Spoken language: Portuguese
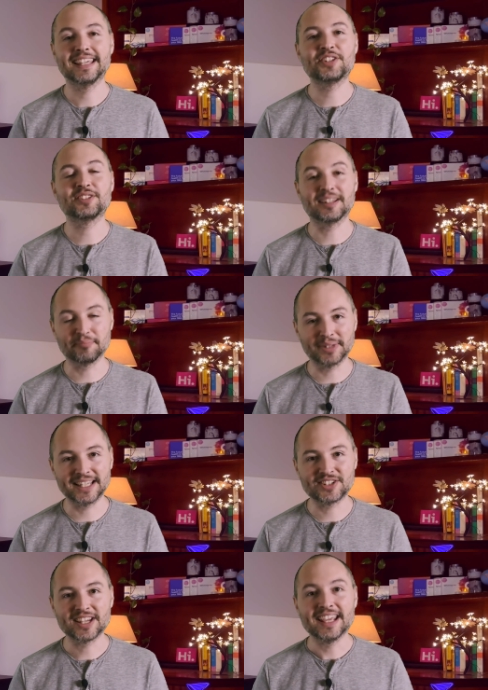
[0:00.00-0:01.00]
Este
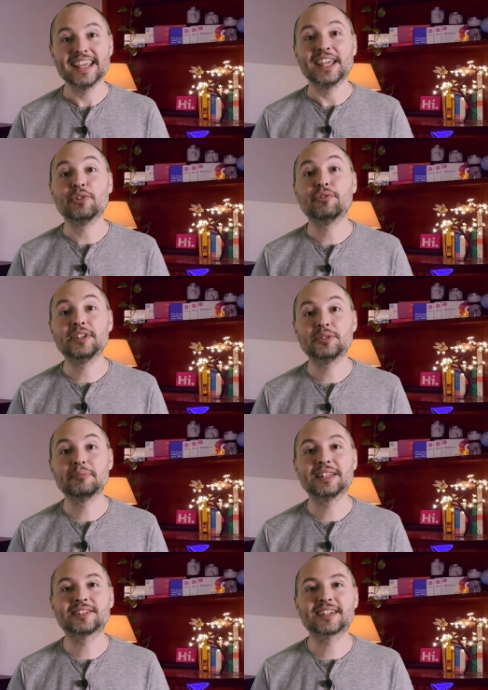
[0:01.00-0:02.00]
template eu fiz
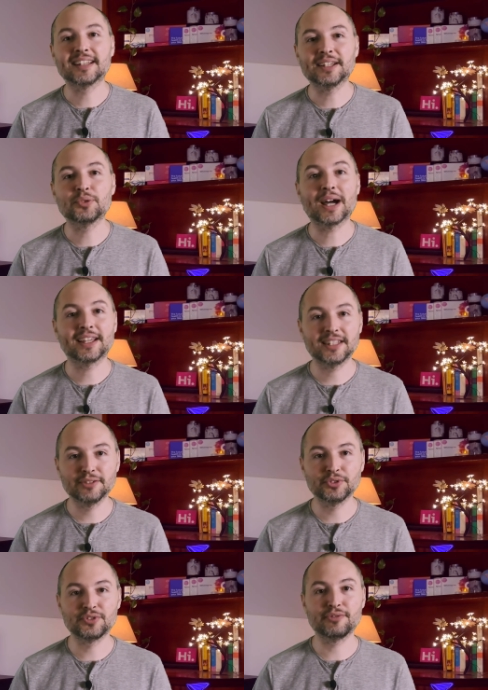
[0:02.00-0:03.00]
mesclando
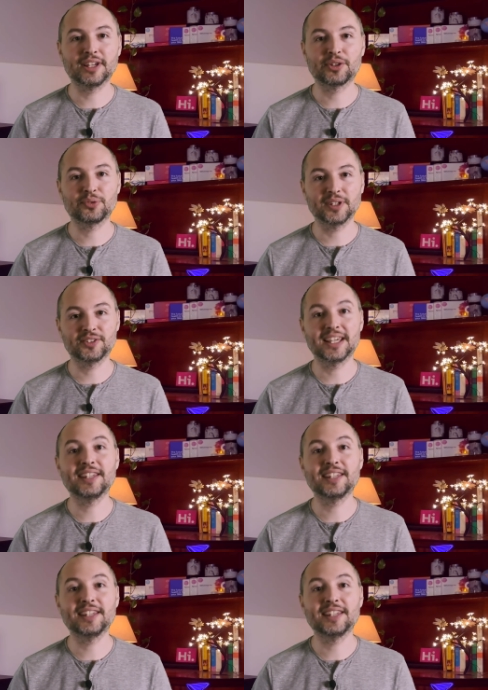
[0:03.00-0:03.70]
arquivos de versões